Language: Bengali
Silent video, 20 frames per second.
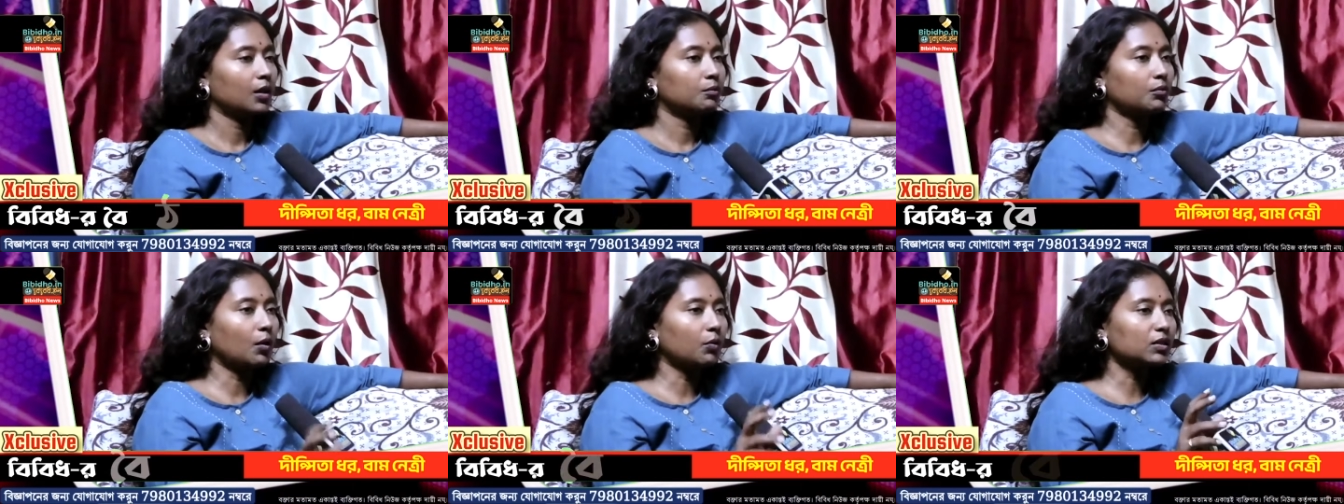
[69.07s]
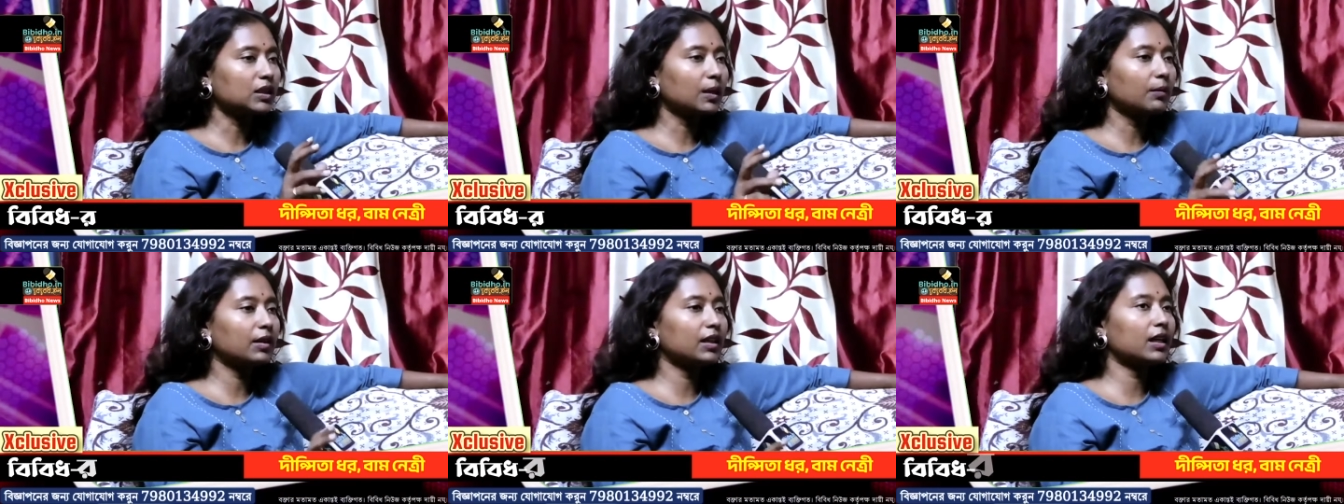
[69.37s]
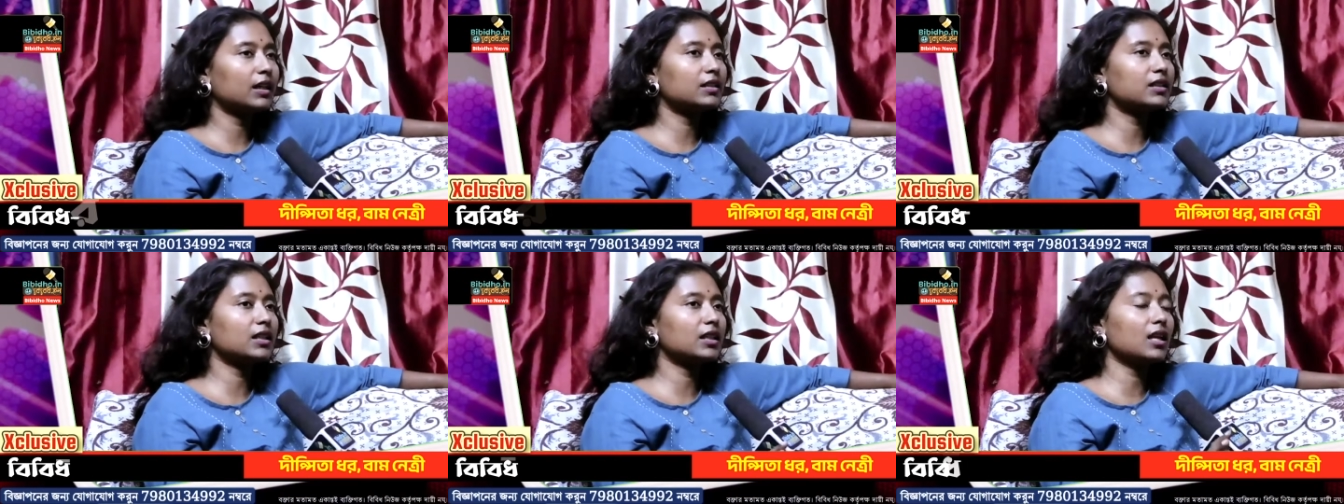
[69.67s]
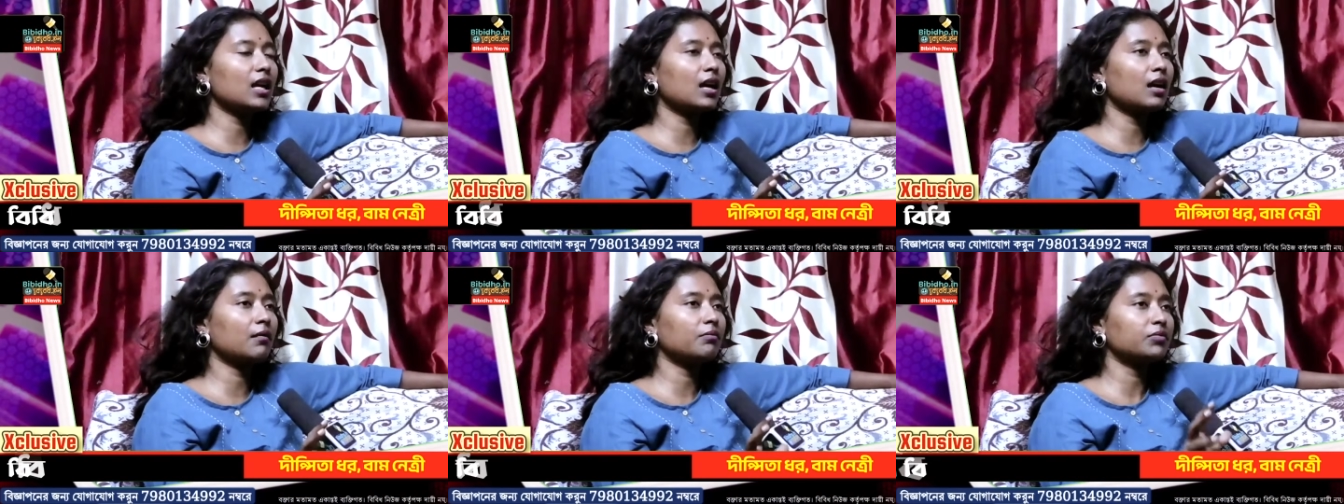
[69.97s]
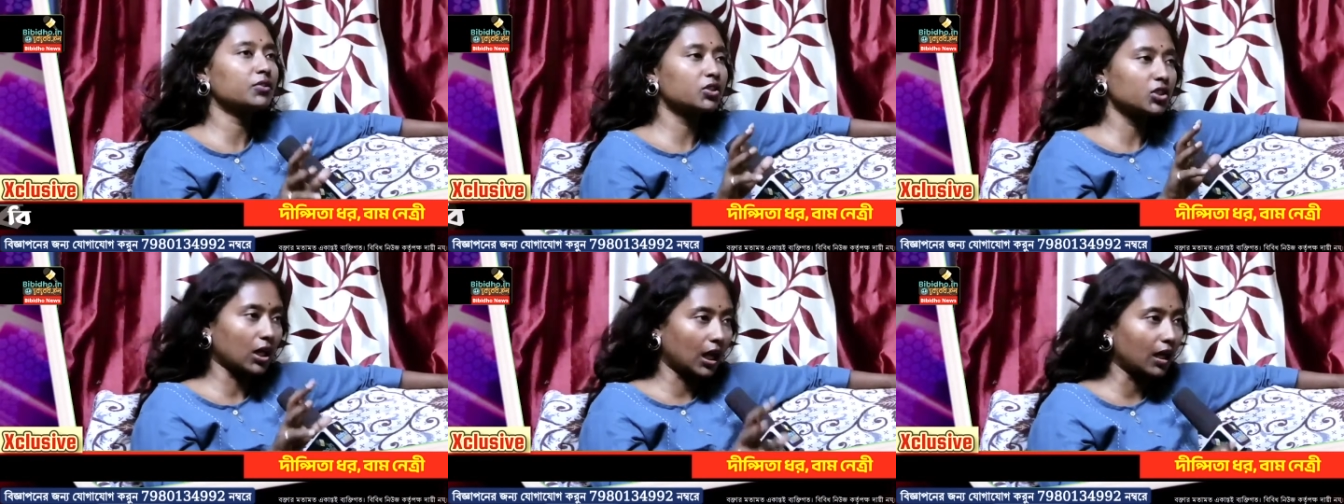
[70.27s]
মমতা ব্যানার্জিরা
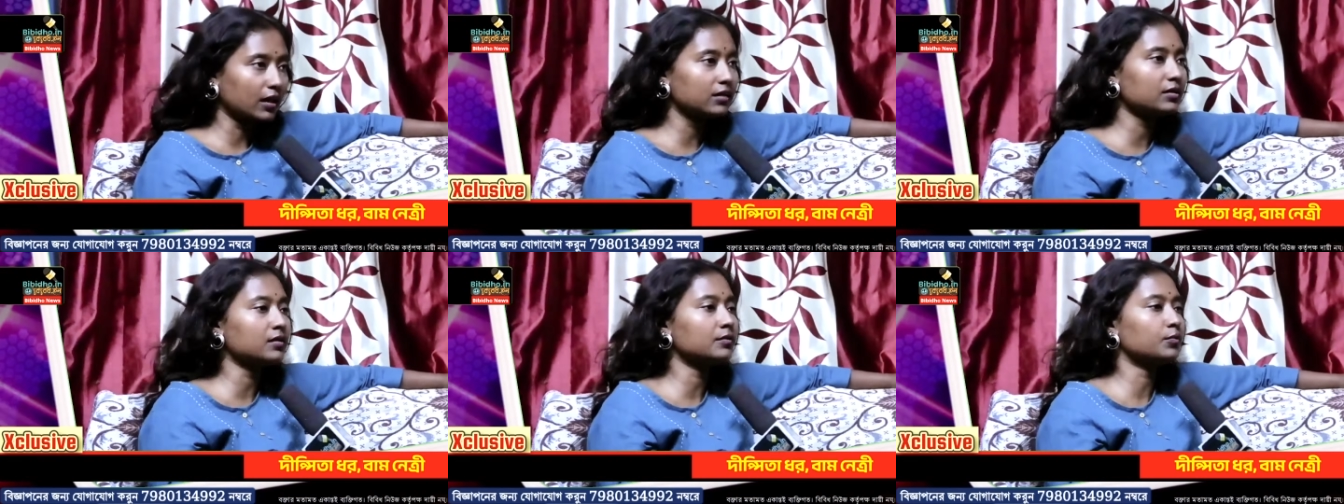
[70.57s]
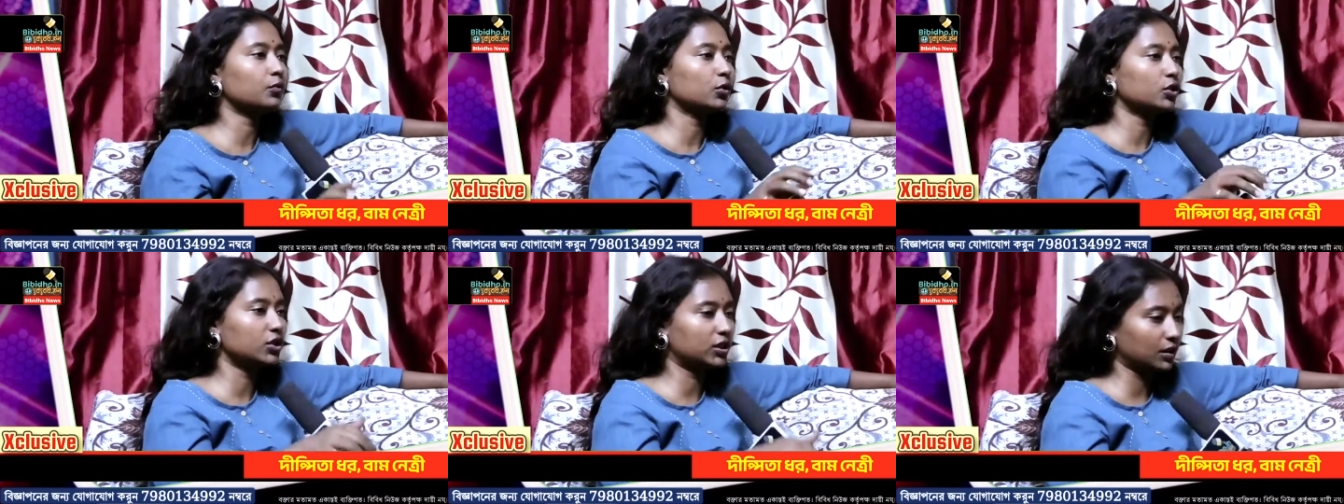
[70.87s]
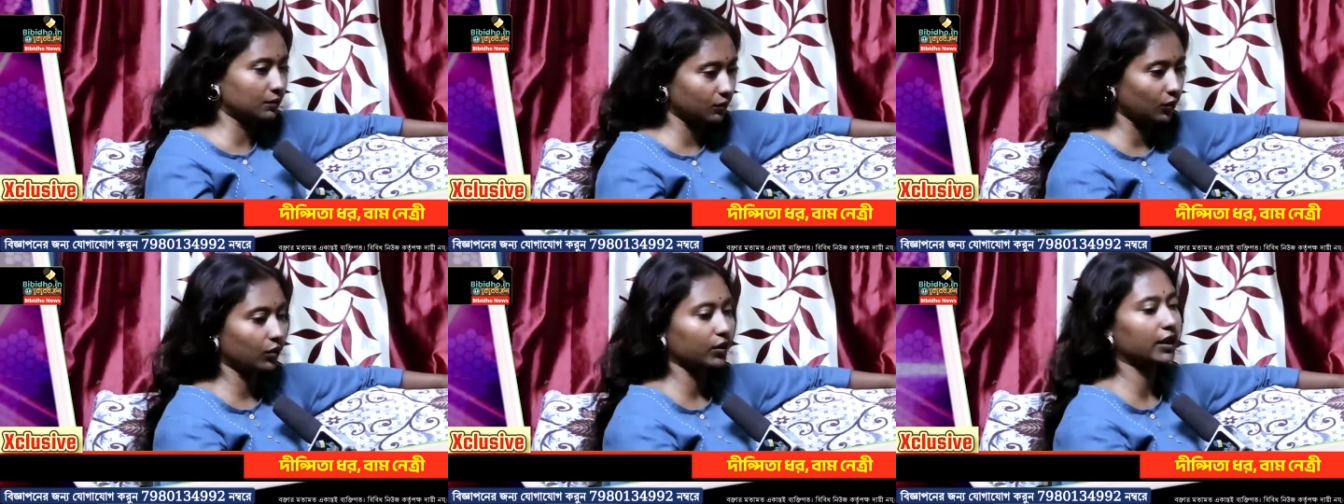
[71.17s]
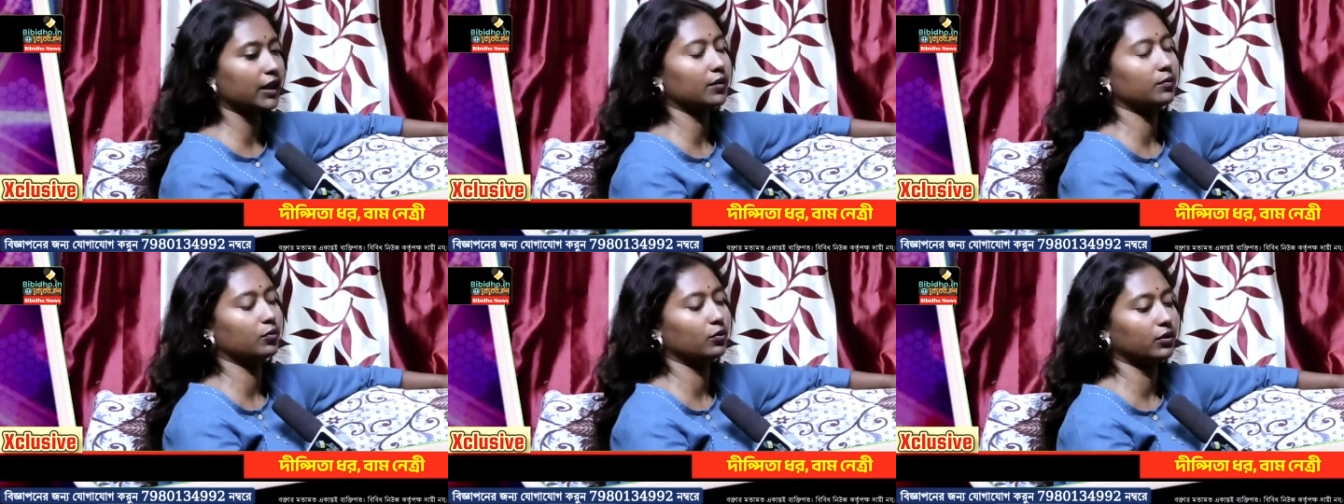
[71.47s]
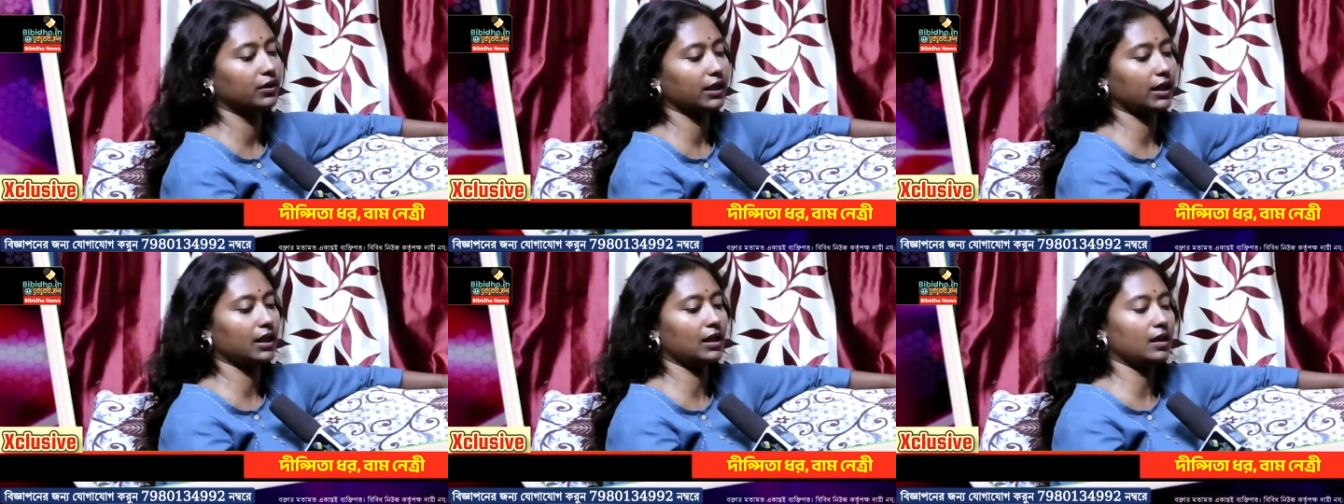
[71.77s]
চান পশ্চিমবঙ্গের
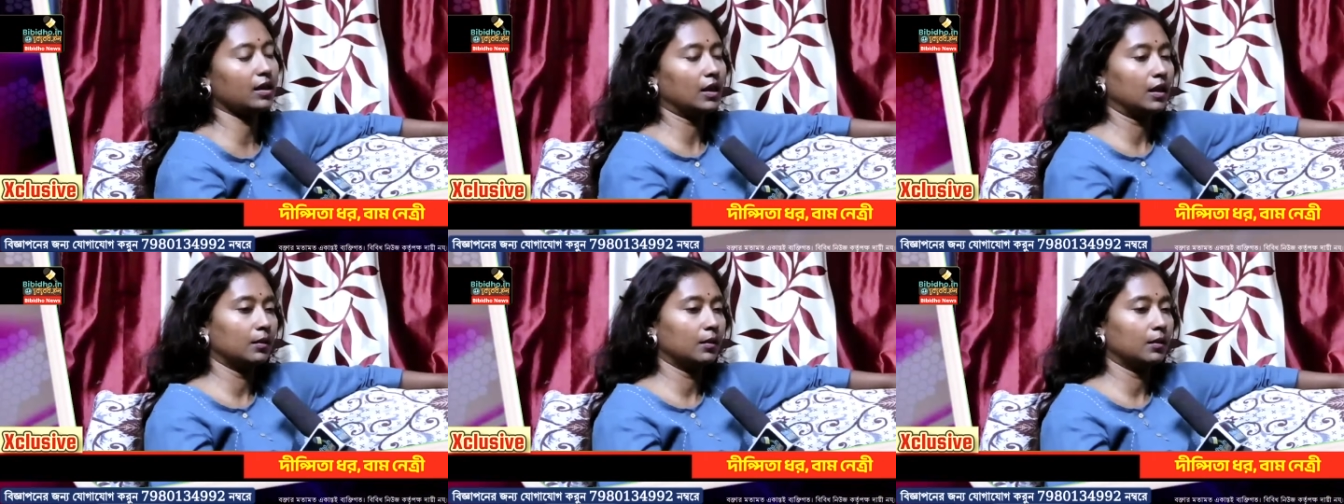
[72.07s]
বুকে